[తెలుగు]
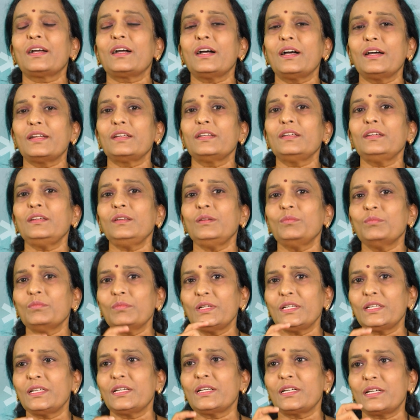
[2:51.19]
కానీ
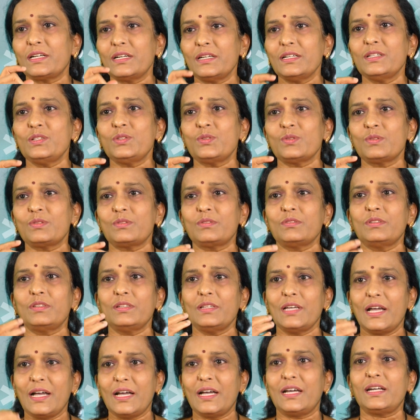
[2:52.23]
మనకి ఎక్కడి నుంచి వస్తుంది
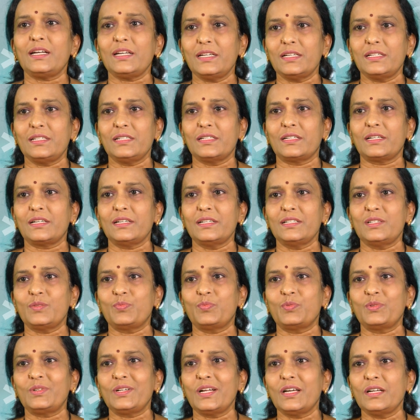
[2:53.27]
ఎయిర్ ఎనర్జీ ఎక్కడి నుంచి
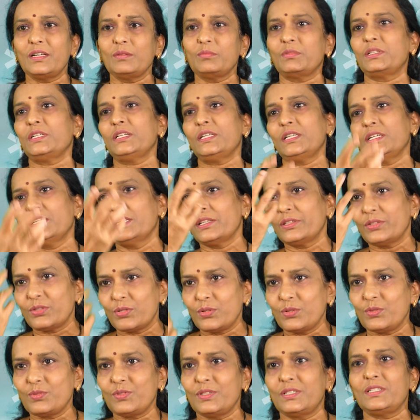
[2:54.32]
పుట్టాలి మనకి
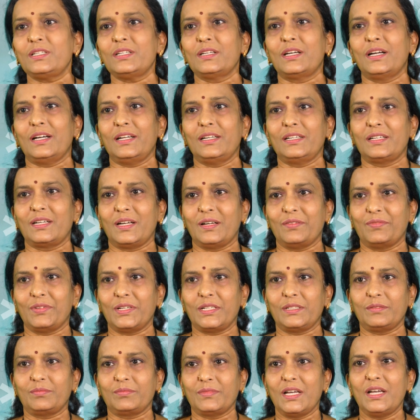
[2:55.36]
ఎర్త్లో నుంచి గాలి
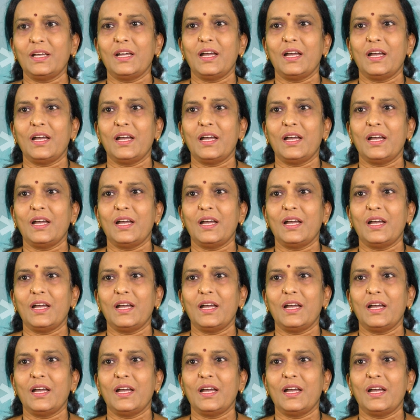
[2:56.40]
రావాలి